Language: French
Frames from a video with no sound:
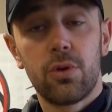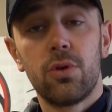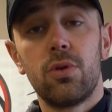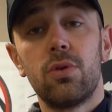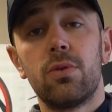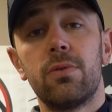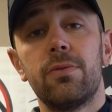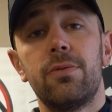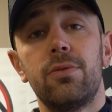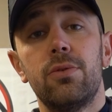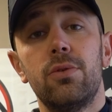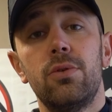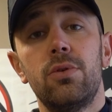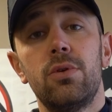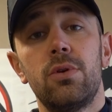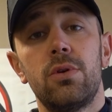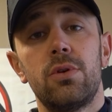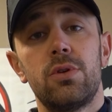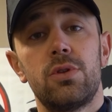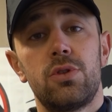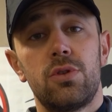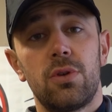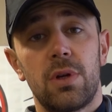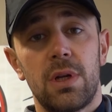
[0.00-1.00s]
que l'on veut
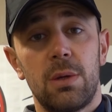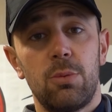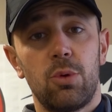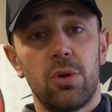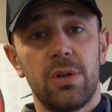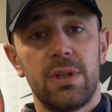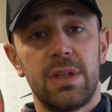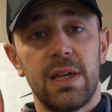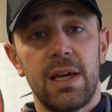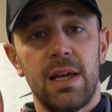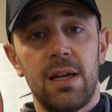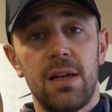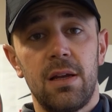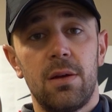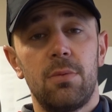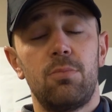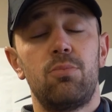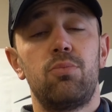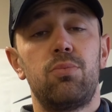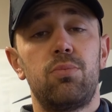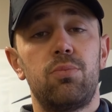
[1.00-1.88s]
sur la bretelle